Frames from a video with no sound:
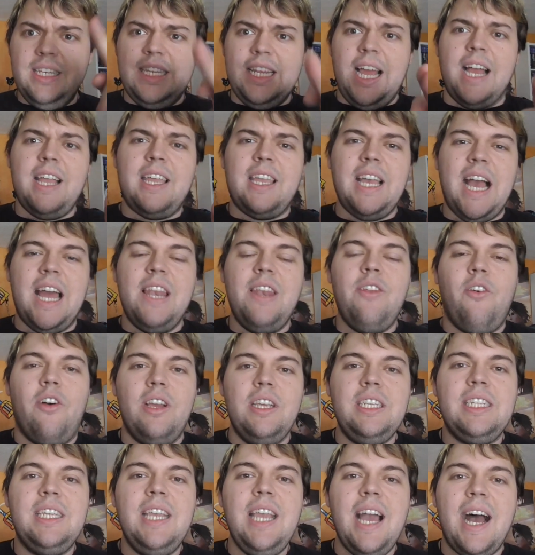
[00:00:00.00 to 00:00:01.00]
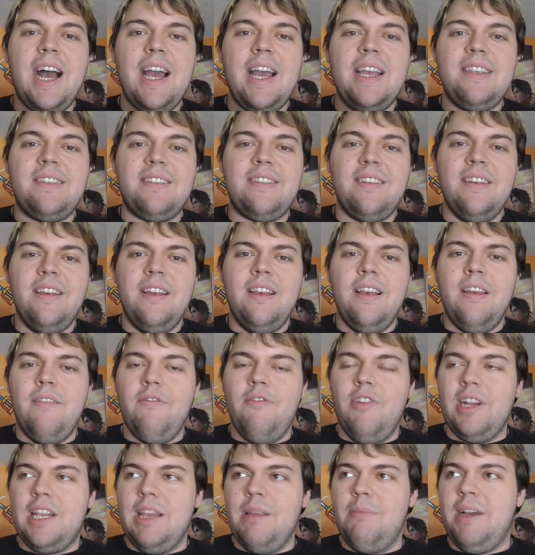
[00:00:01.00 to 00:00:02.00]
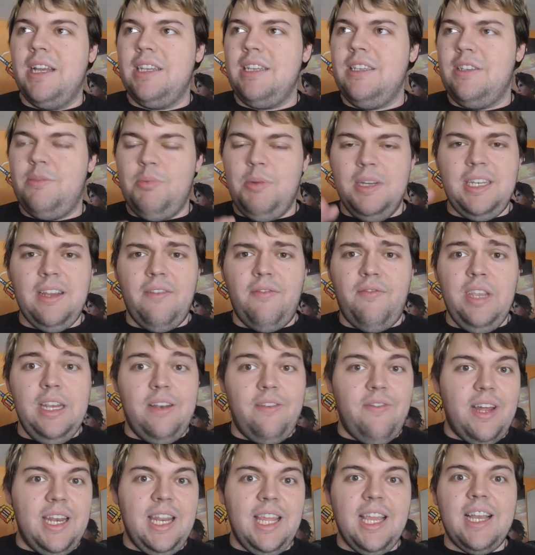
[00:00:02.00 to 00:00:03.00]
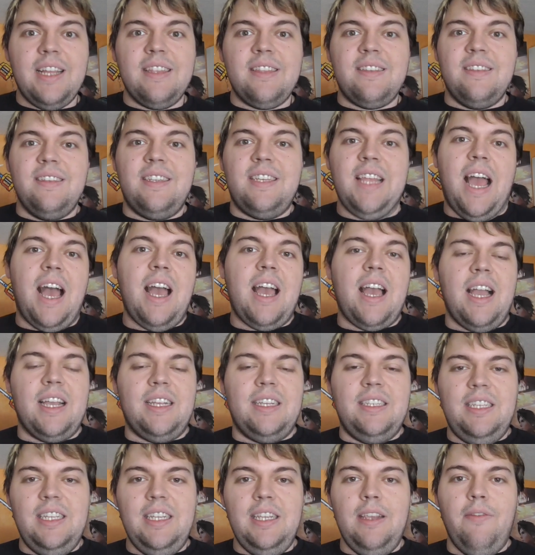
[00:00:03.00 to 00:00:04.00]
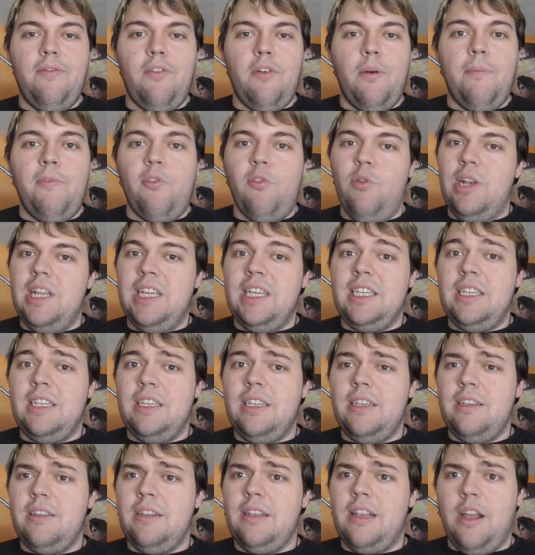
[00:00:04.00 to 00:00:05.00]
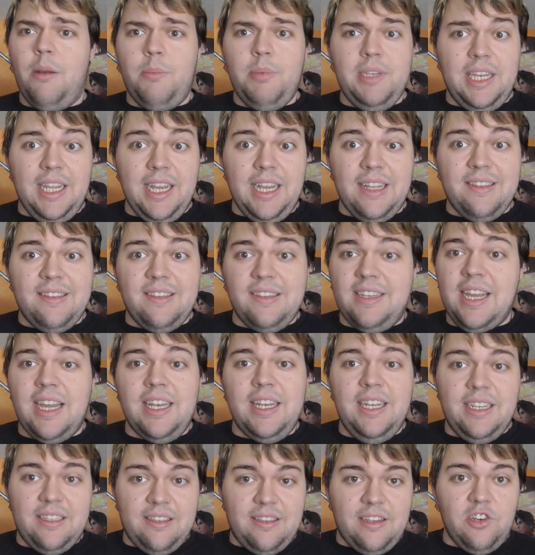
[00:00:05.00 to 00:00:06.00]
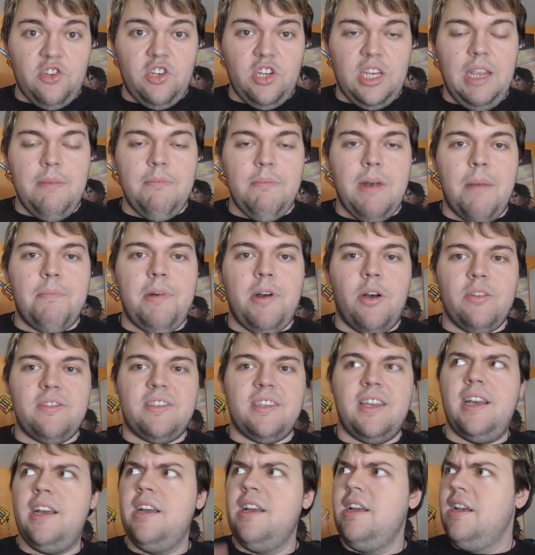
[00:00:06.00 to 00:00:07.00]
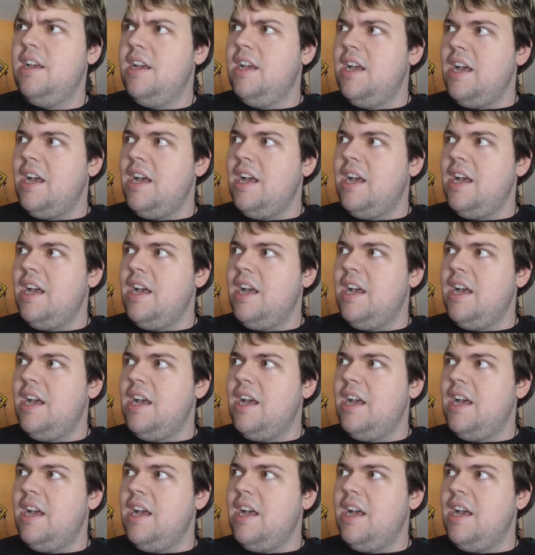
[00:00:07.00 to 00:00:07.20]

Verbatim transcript: Danke an euch, Guys. Wirklich, mein Twitter-Feed war den ganzen Tag aktiv, obwohl ich, glaube ich, den ganzen Tag nichts geschrieben habe, außer